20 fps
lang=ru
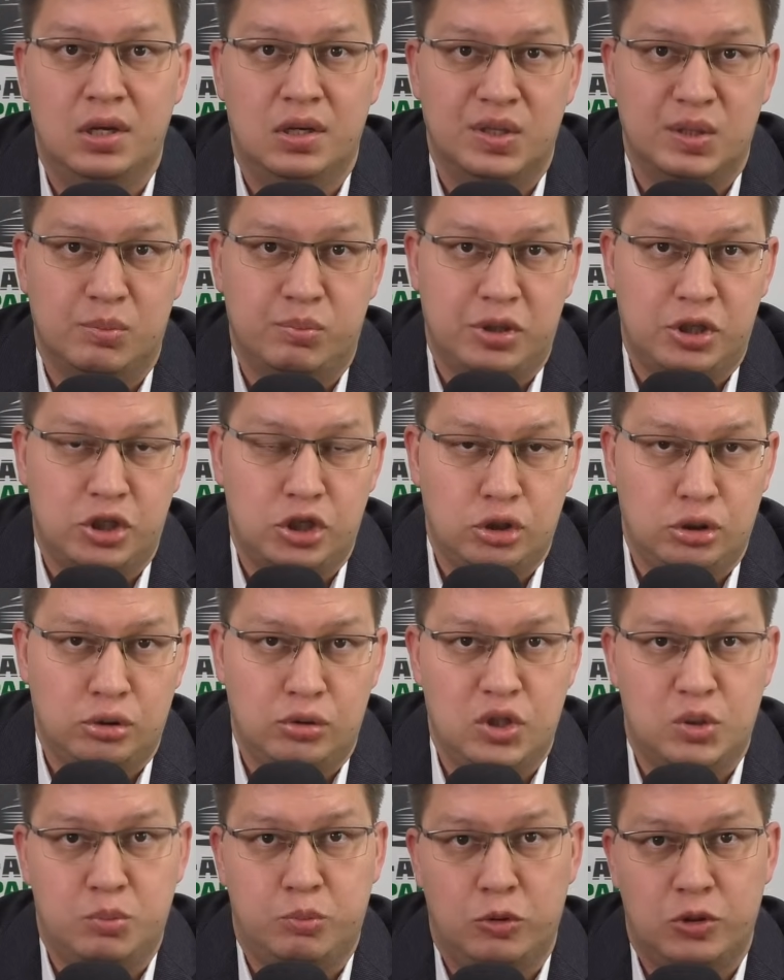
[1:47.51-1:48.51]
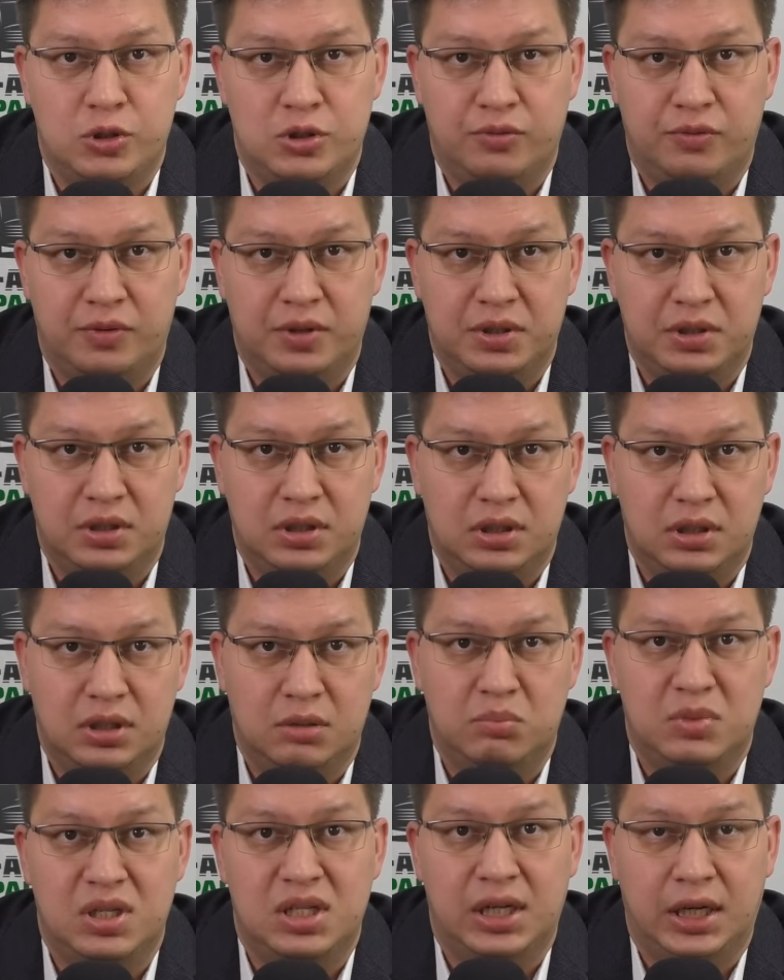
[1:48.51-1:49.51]
Запрещено использование
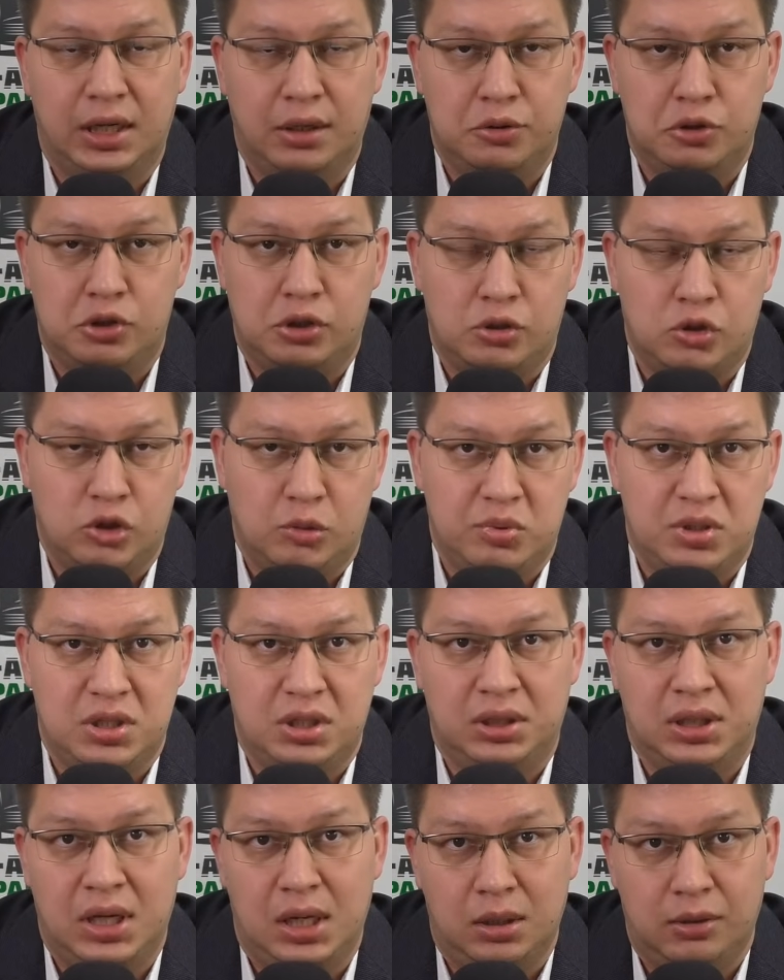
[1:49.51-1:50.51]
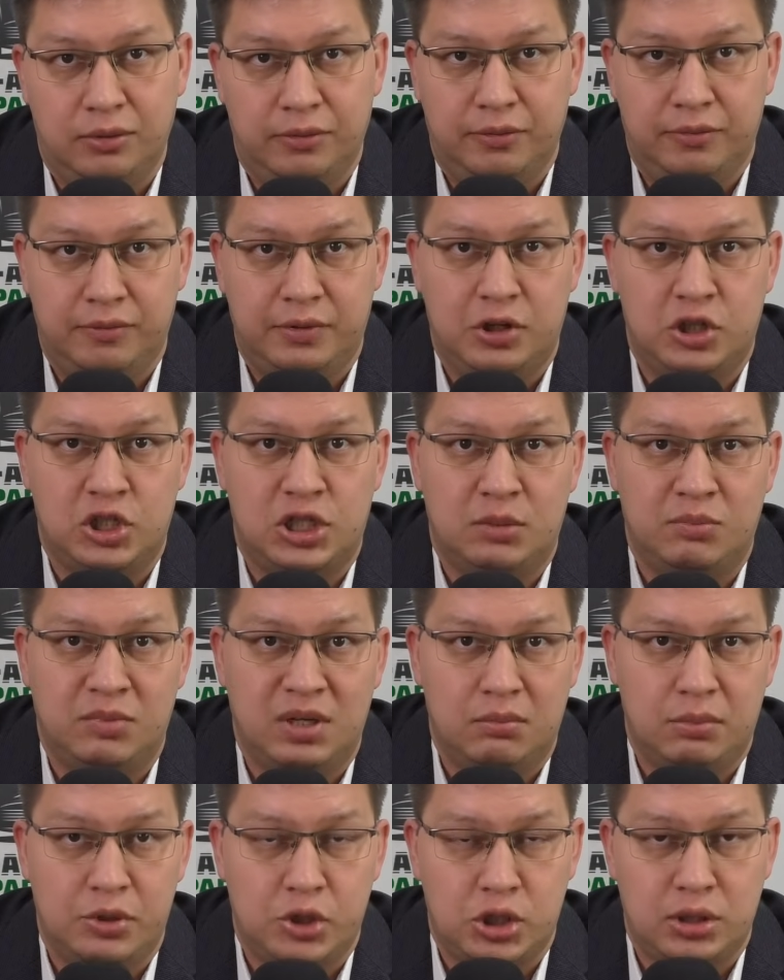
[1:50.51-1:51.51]
мигающих стоп-сигналов в режиме
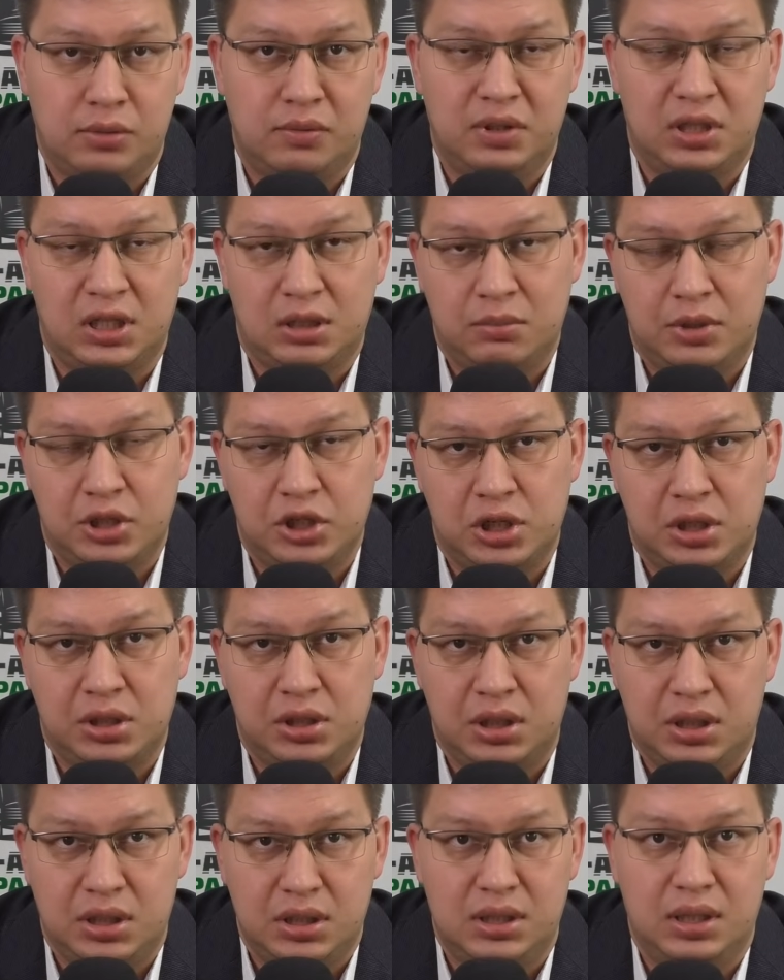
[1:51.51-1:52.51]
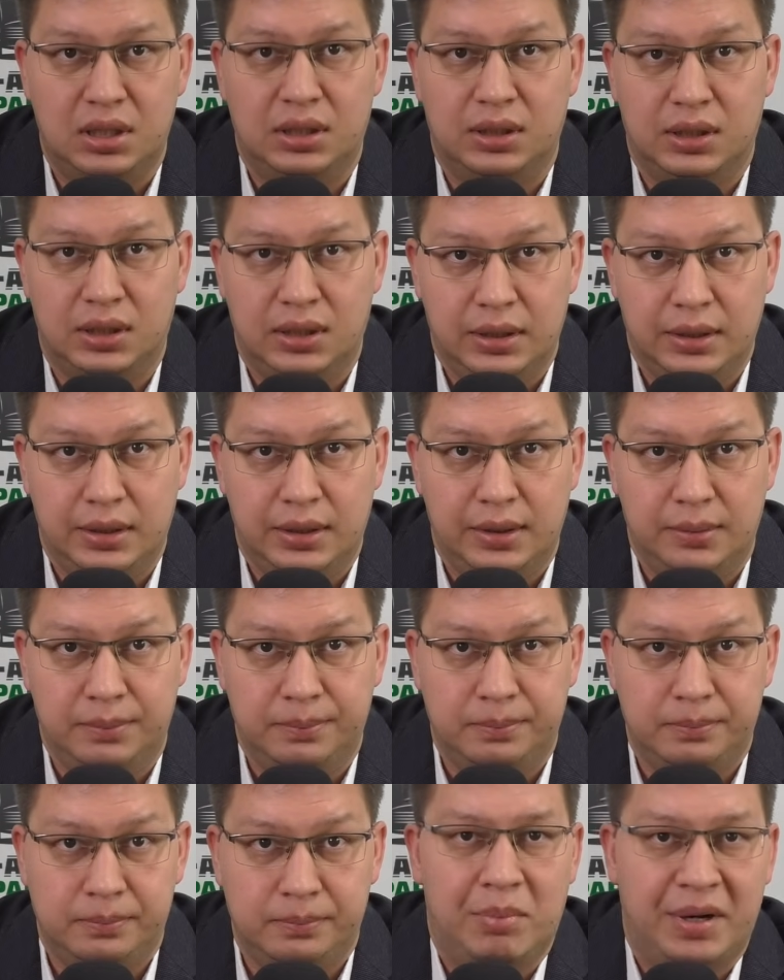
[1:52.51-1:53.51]
обычного торможения и так далее.
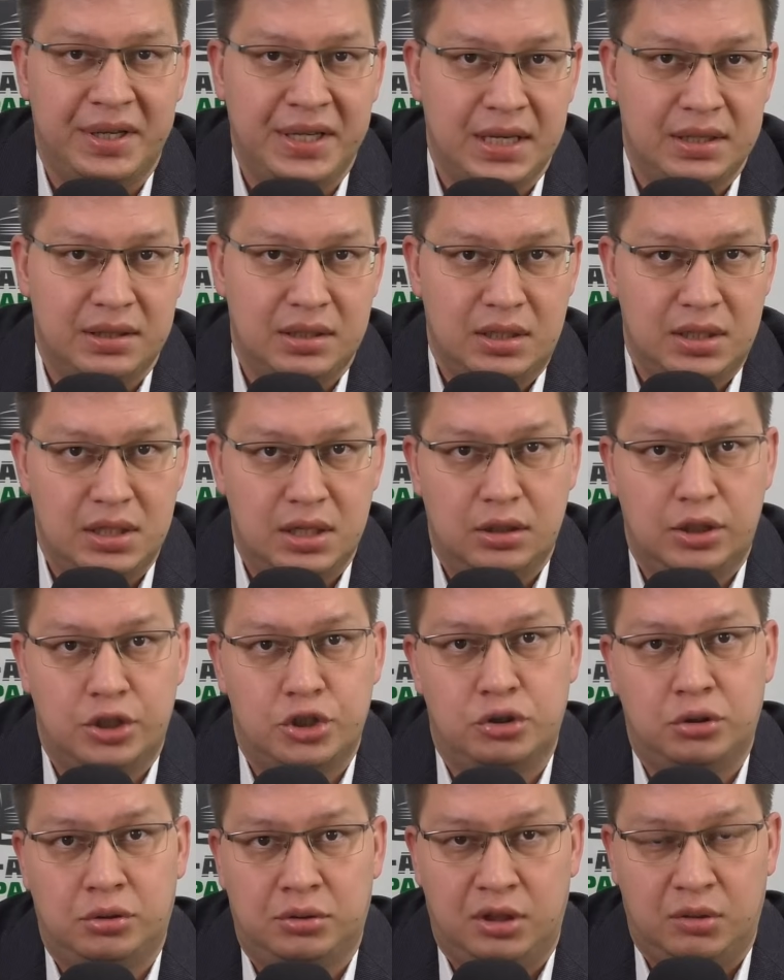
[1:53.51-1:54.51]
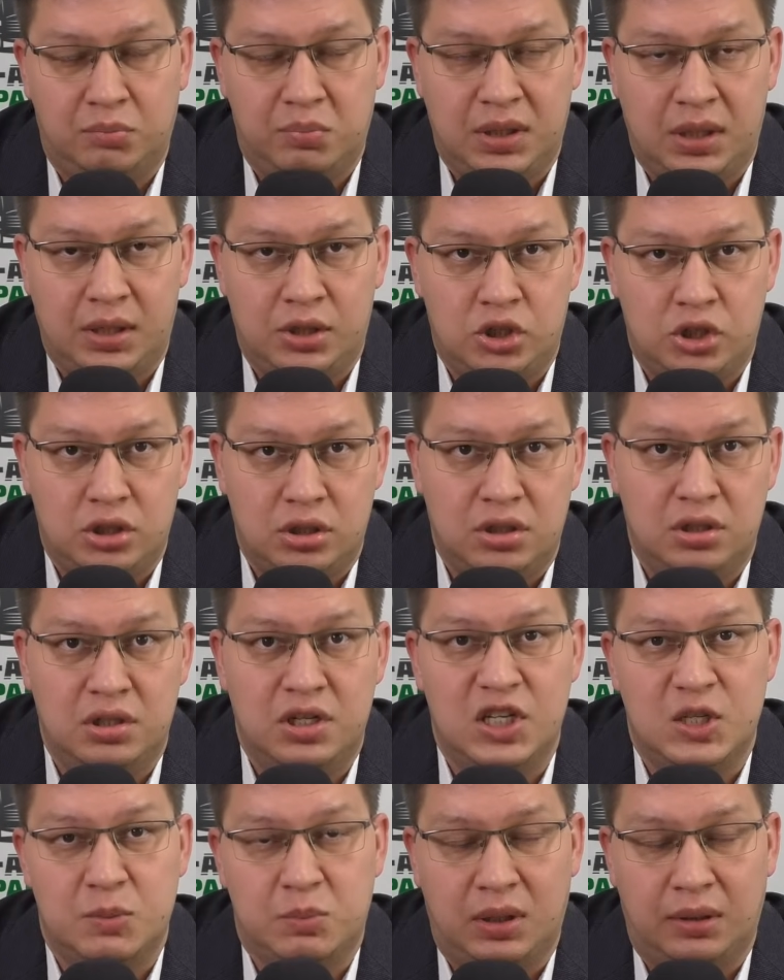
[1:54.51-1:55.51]
Понятное дело, что этот перечень
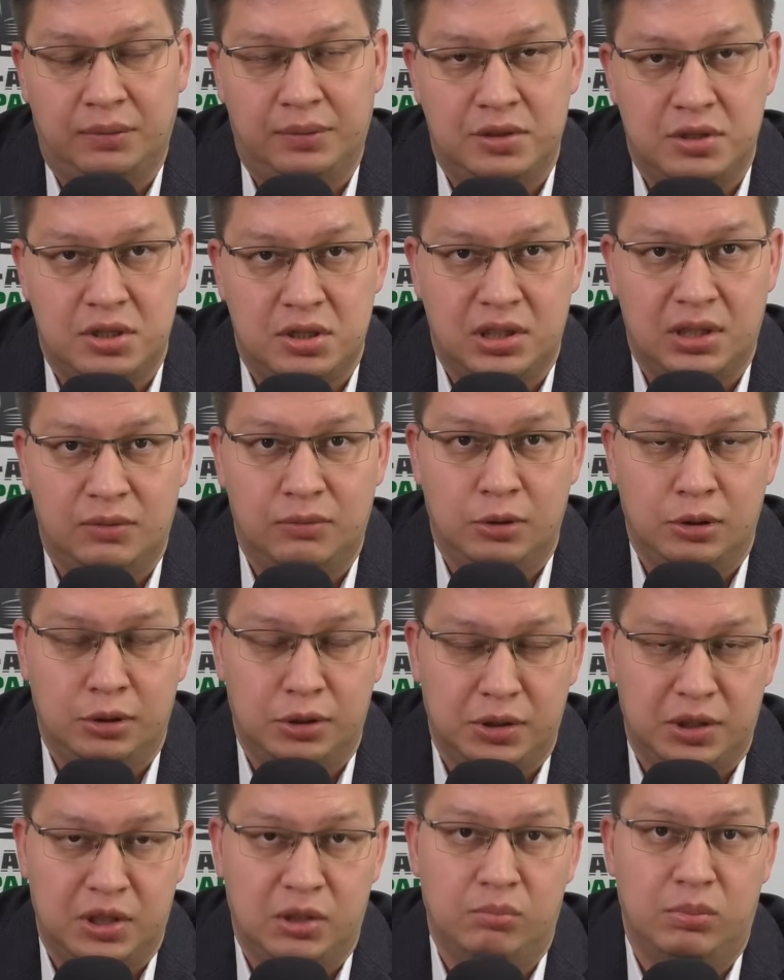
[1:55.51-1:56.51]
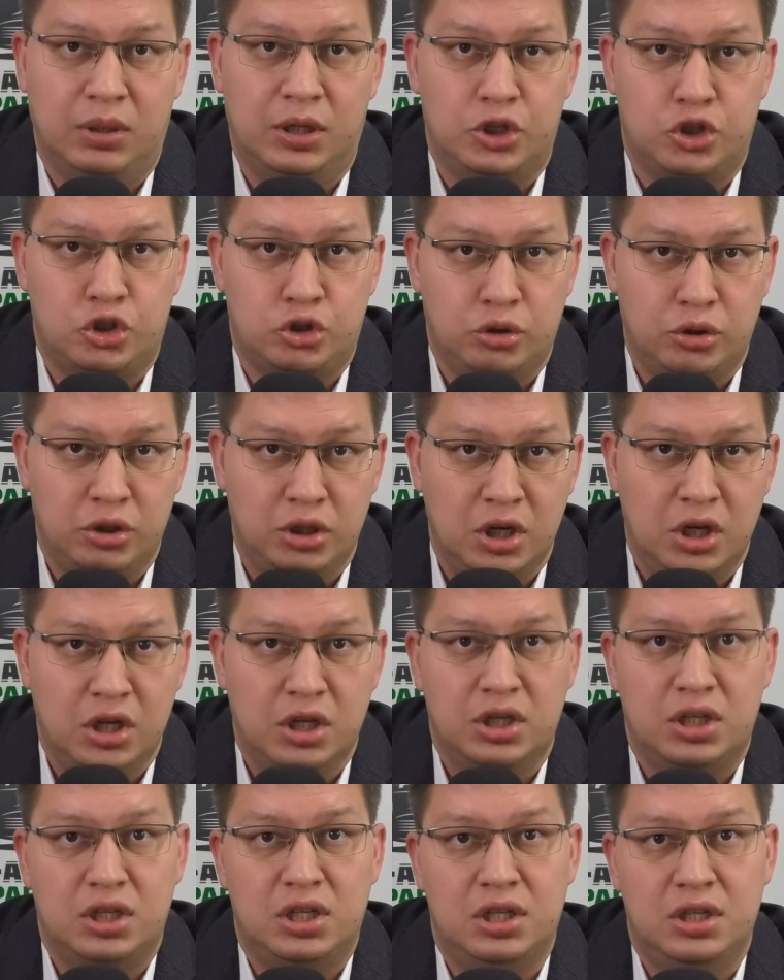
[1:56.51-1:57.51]
неисправностей довольно-таки большой,
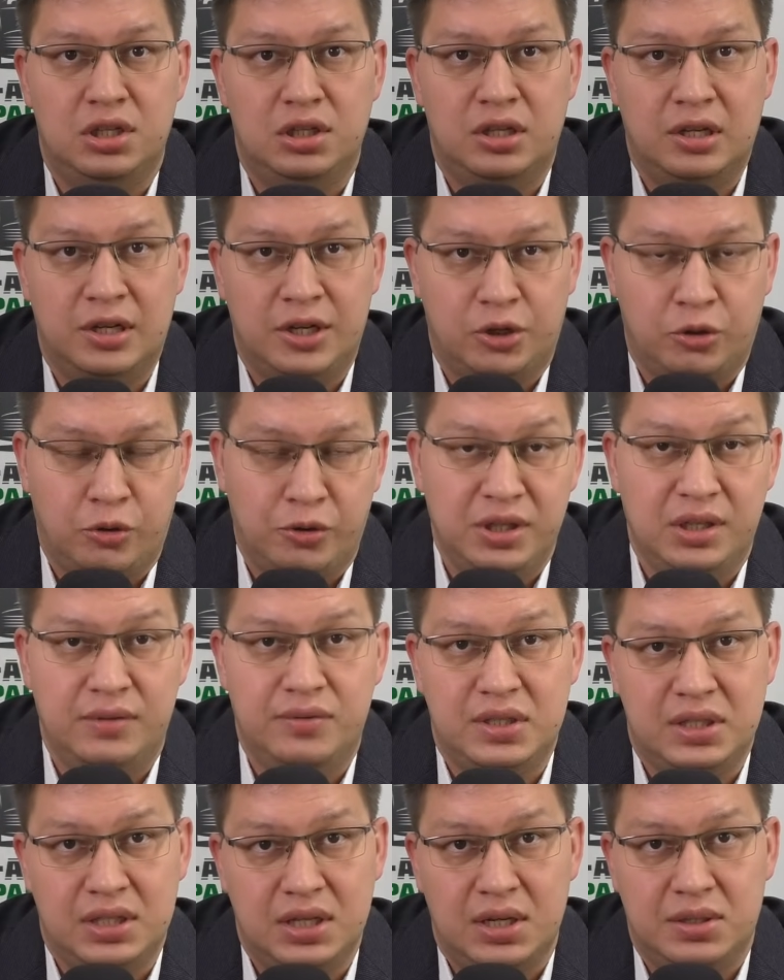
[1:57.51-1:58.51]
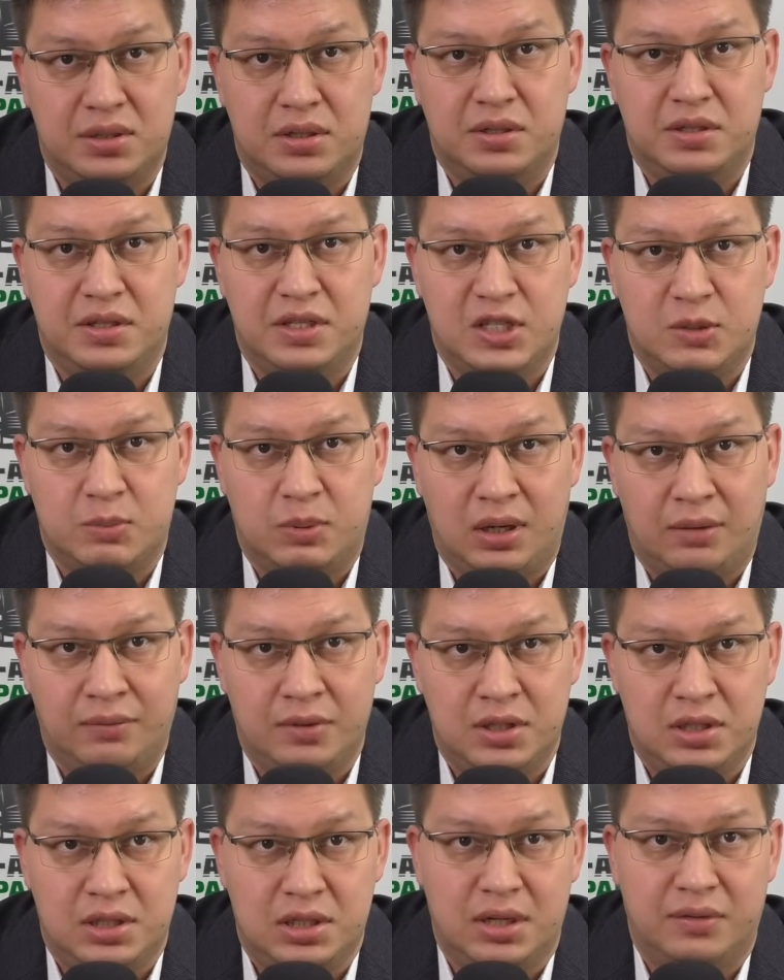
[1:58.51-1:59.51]
и далеко не все эти
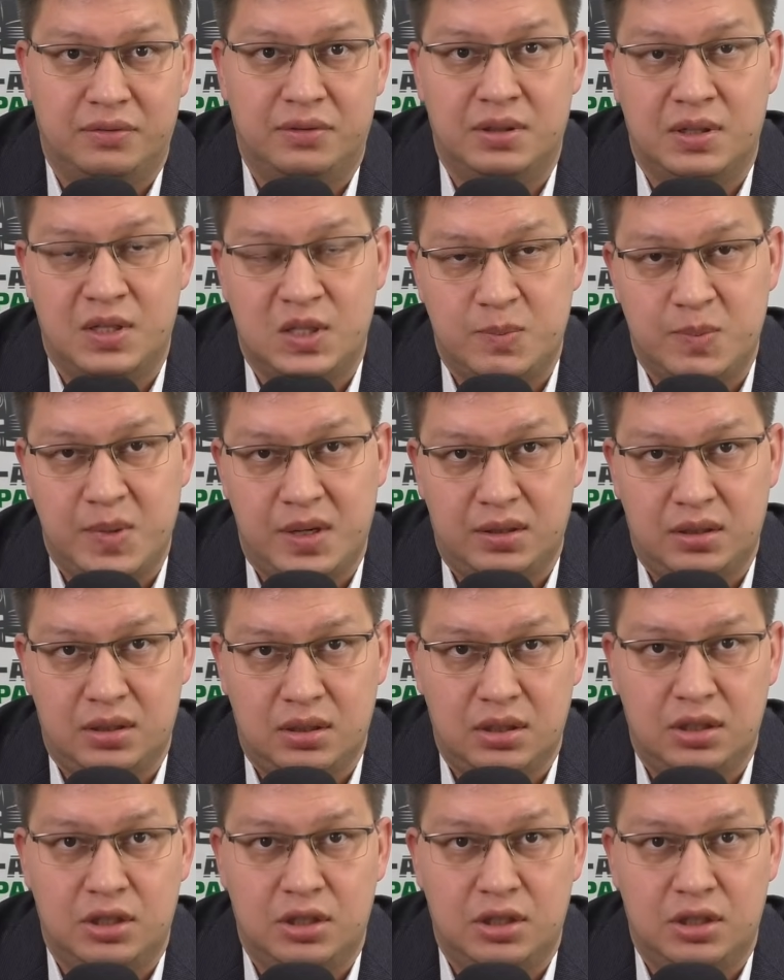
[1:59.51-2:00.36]
неисправности автоинспекторы